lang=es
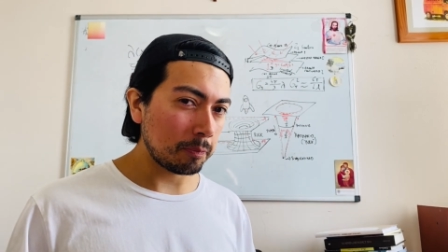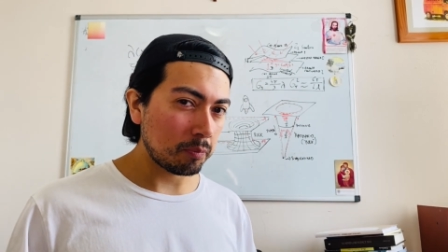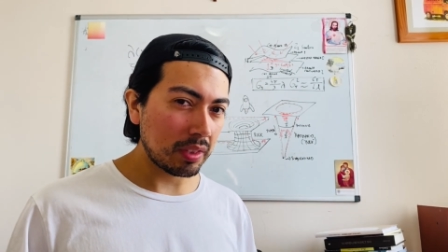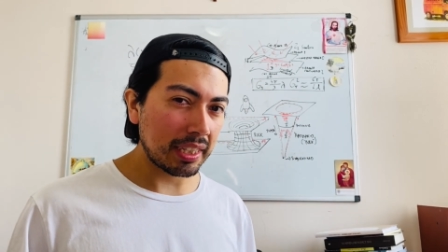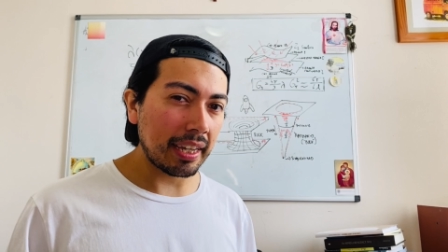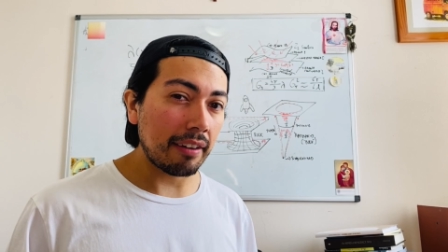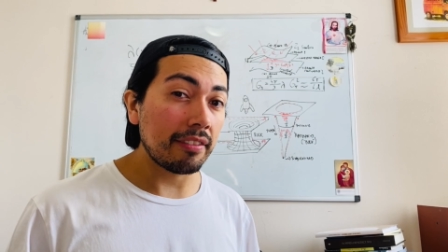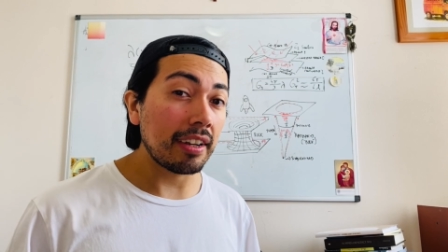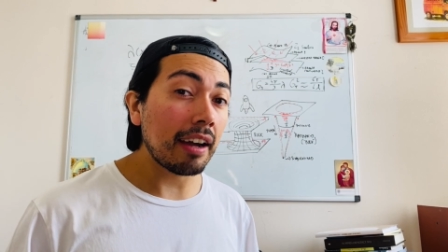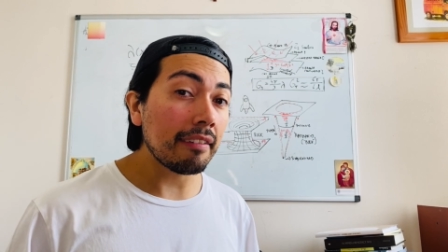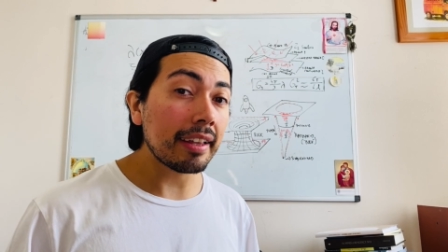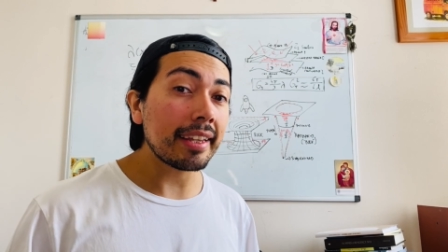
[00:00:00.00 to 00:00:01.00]
que
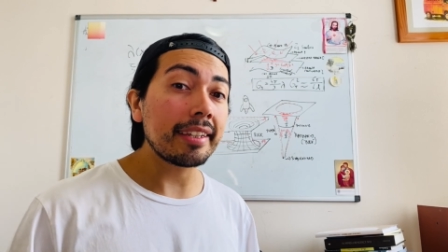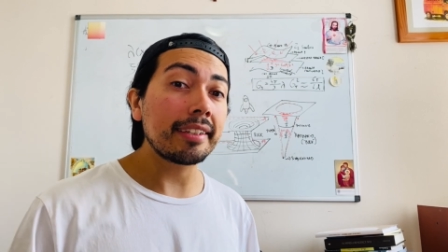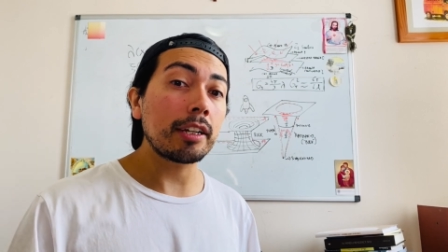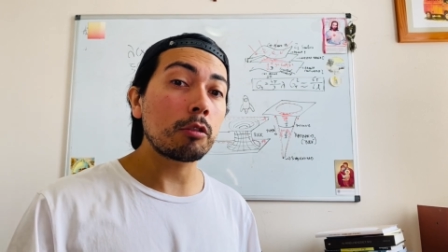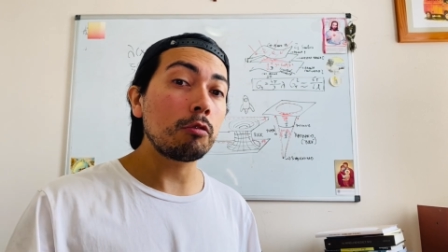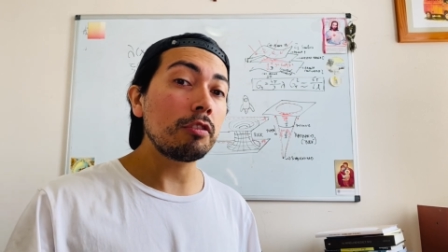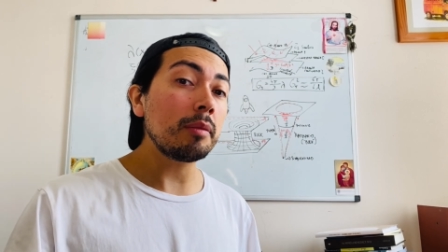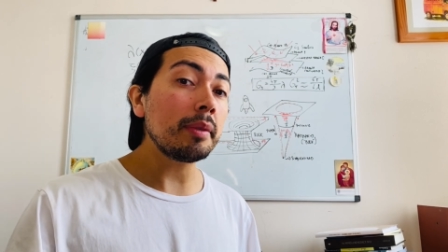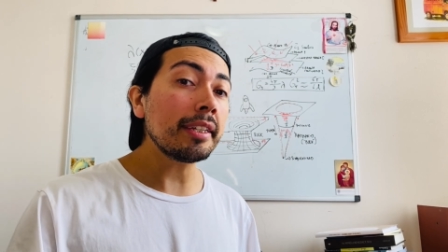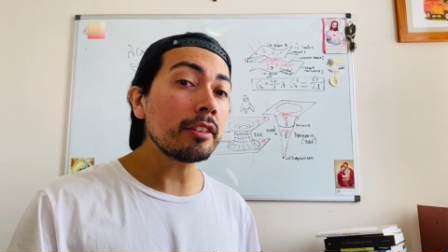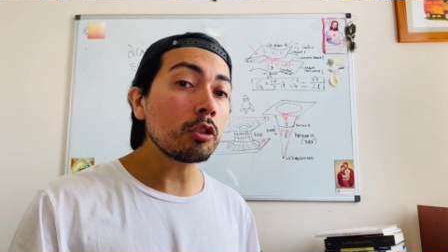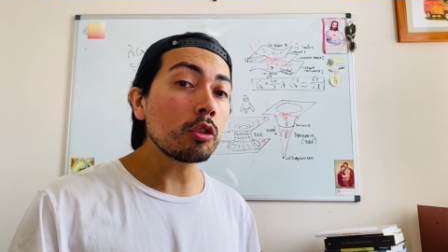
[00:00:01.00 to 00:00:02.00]
hablaba del
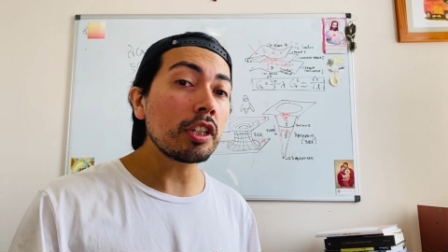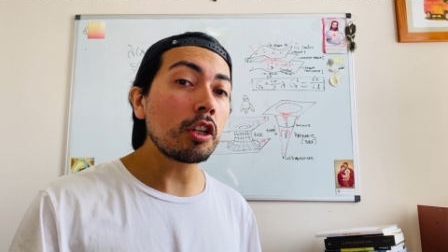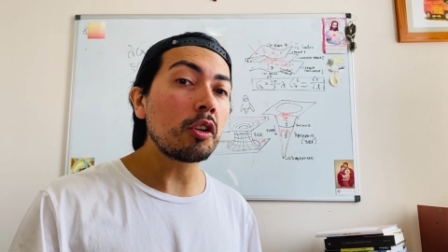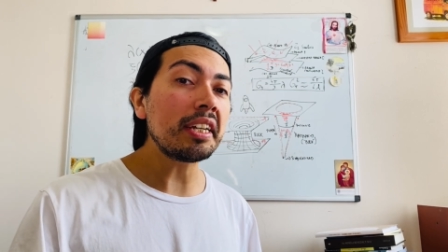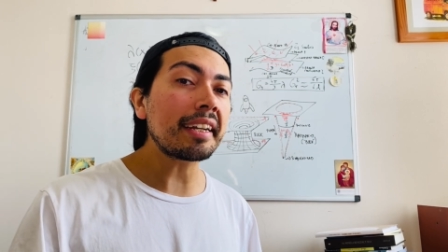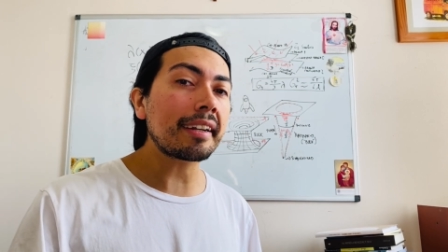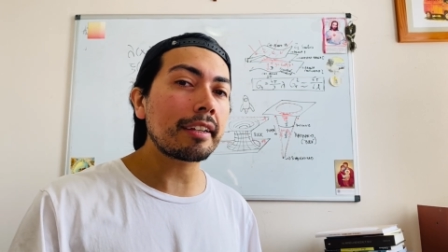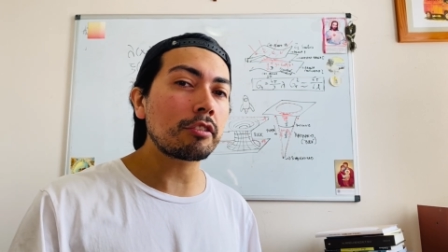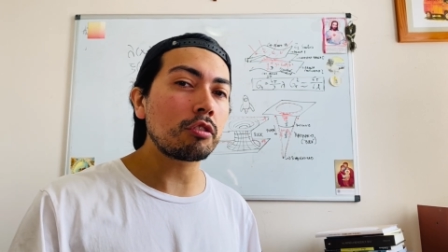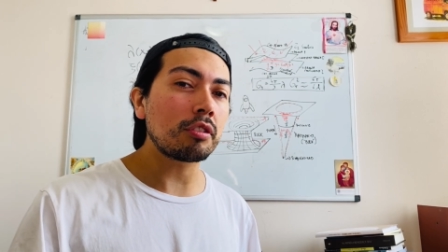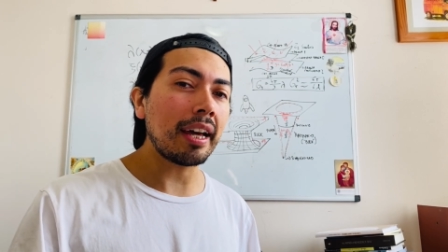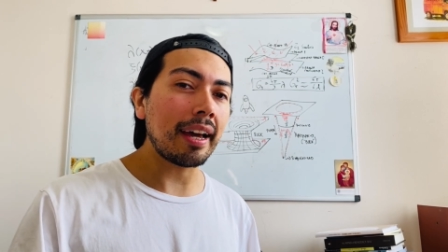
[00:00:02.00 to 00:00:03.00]
descubrimiento de lo
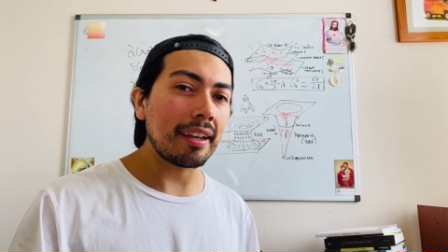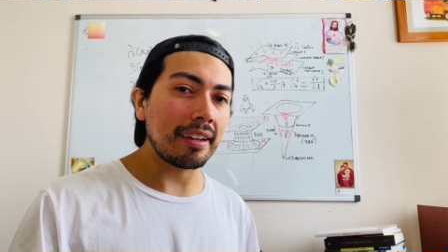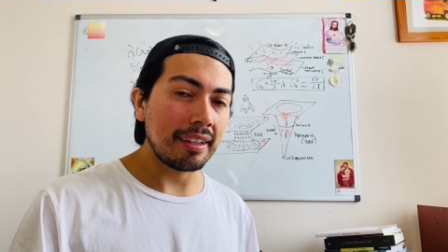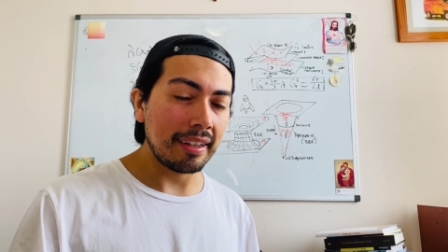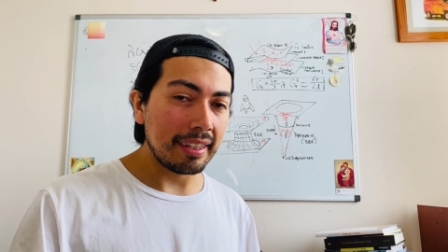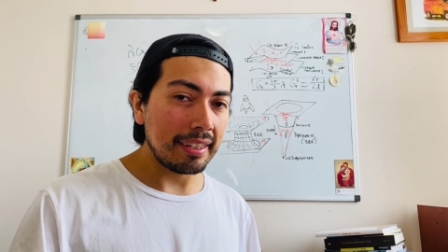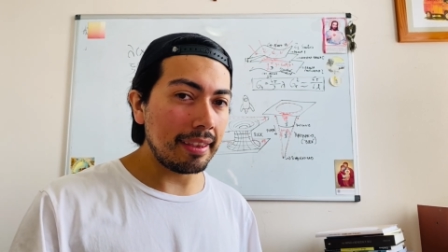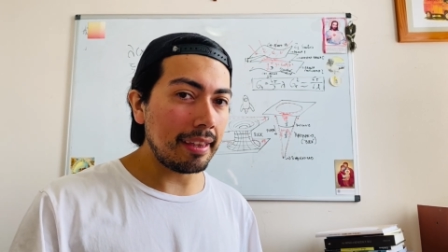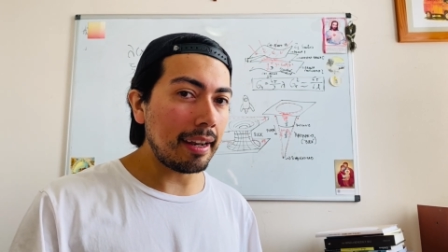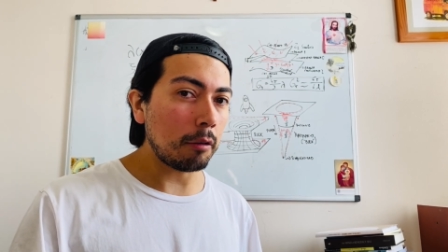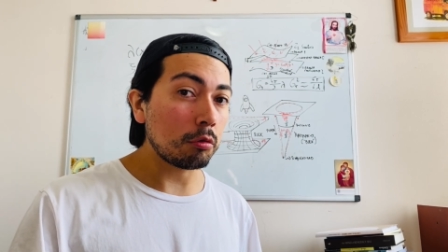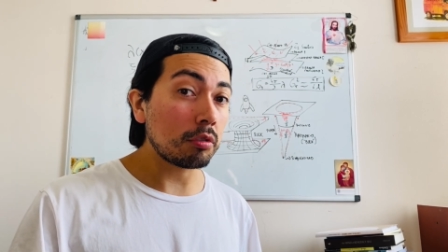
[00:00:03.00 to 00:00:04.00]
irracional y de
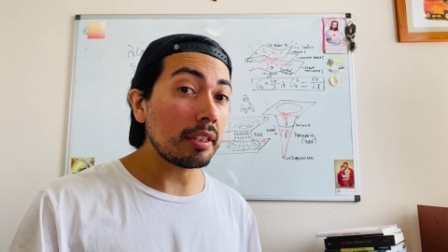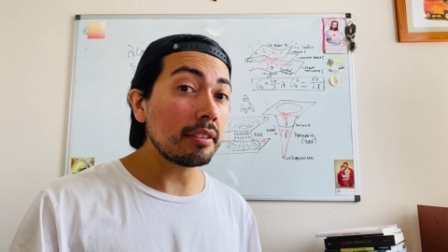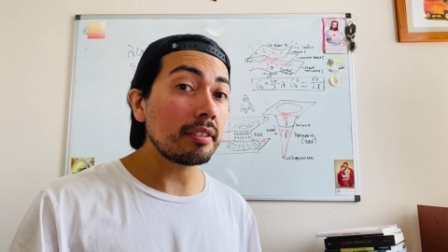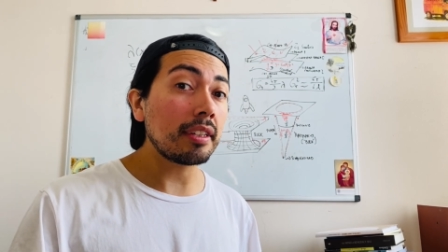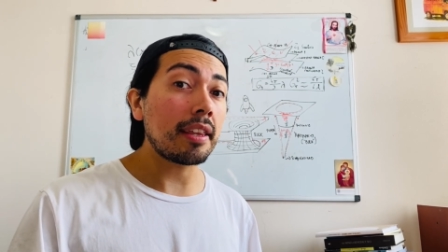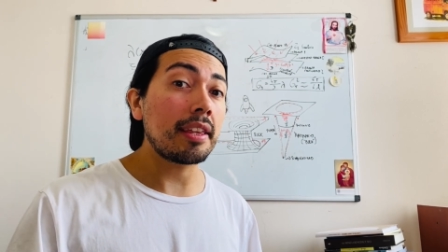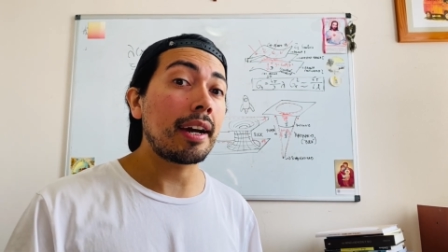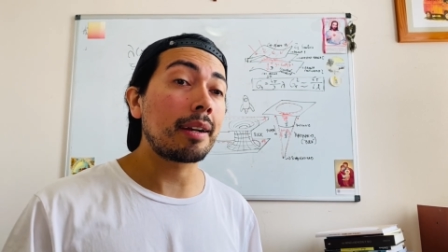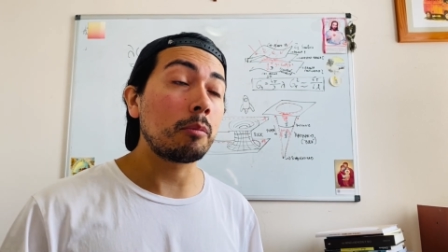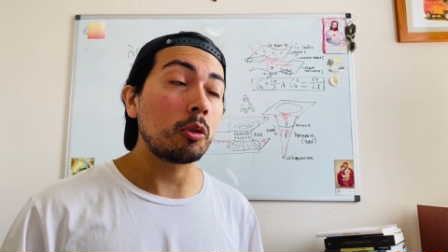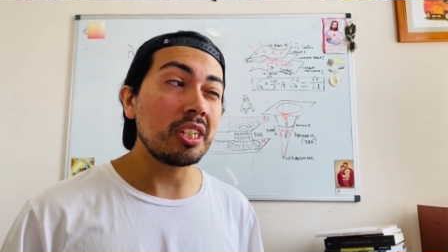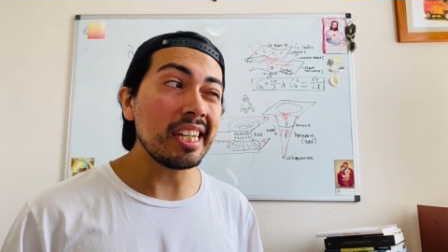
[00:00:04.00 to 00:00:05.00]
la ausencia de
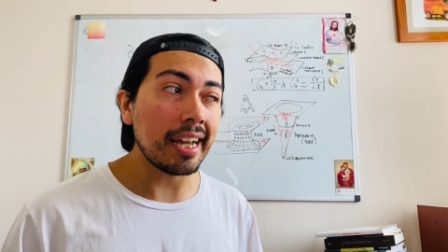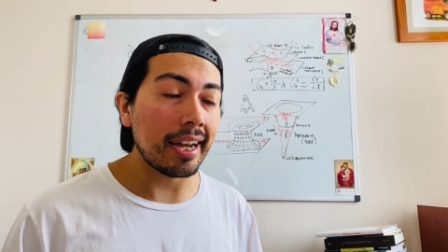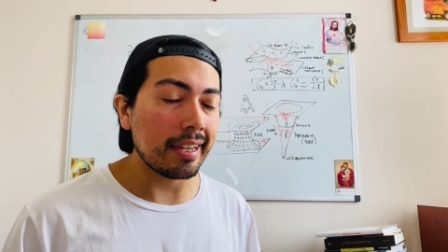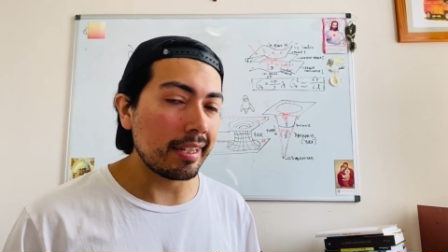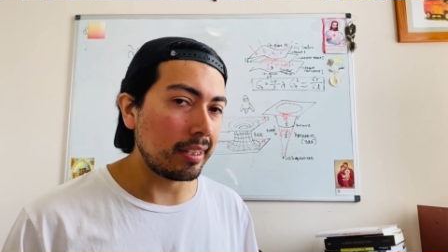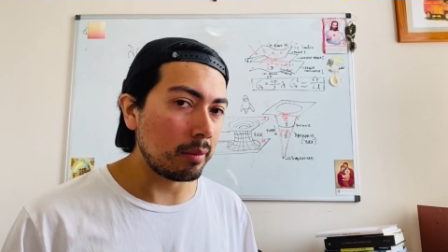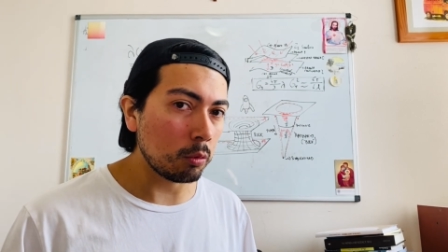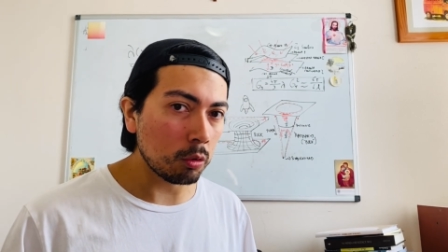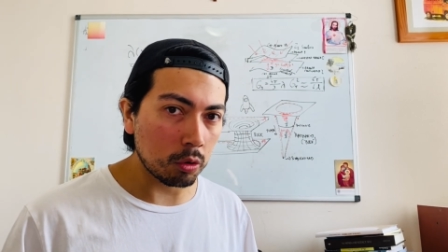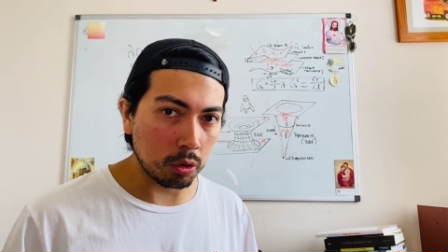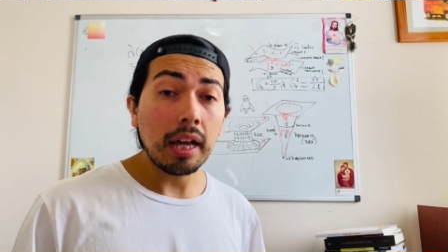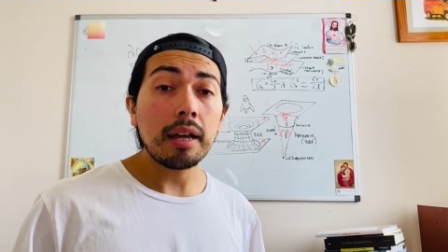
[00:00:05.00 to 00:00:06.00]
armonía en el
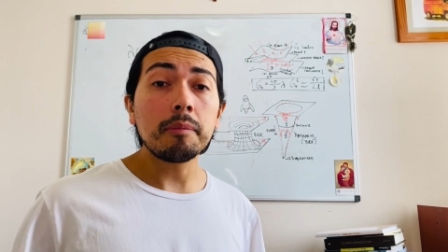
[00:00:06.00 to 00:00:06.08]
mundo.